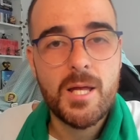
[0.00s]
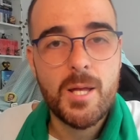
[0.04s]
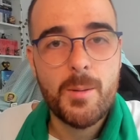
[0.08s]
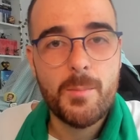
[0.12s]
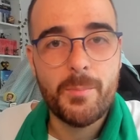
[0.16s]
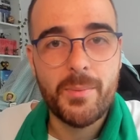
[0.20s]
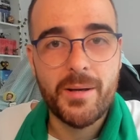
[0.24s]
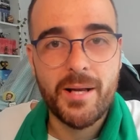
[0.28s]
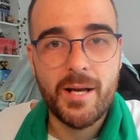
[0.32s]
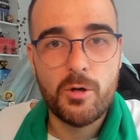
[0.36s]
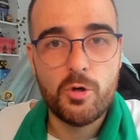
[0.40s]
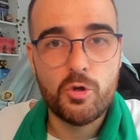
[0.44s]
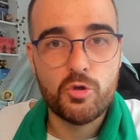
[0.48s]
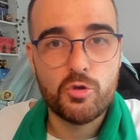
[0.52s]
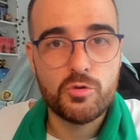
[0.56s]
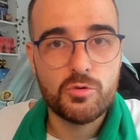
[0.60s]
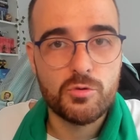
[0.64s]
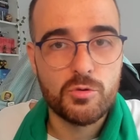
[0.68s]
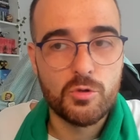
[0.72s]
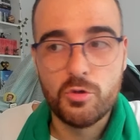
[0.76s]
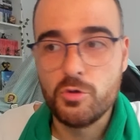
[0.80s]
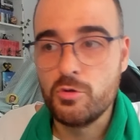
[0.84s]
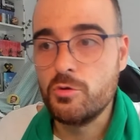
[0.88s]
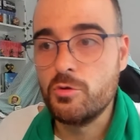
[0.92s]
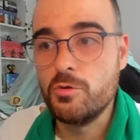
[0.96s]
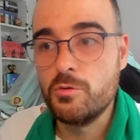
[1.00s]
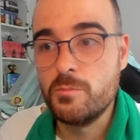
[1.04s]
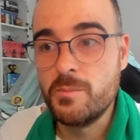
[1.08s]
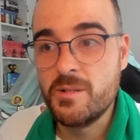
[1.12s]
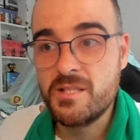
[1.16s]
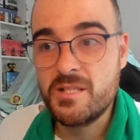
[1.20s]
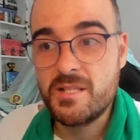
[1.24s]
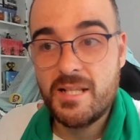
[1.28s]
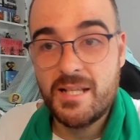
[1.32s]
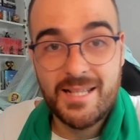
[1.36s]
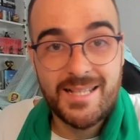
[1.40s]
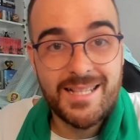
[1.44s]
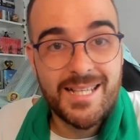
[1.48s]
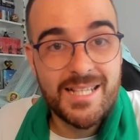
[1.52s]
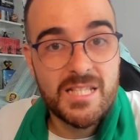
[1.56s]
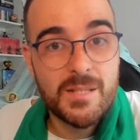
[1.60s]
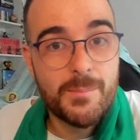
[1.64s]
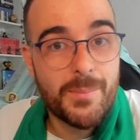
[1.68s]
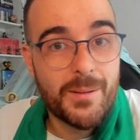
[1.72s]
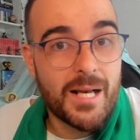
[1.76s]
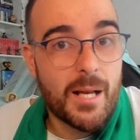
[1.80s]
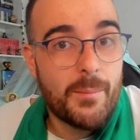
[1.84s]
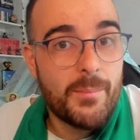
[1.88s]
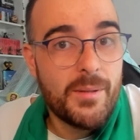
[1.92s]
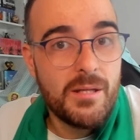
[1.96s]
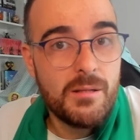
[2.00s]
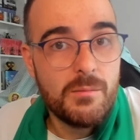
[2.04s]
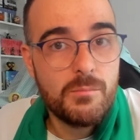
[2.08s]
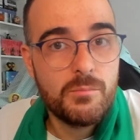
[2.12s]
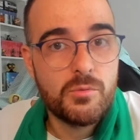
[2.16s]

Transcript: para los, los, más, casi para mí,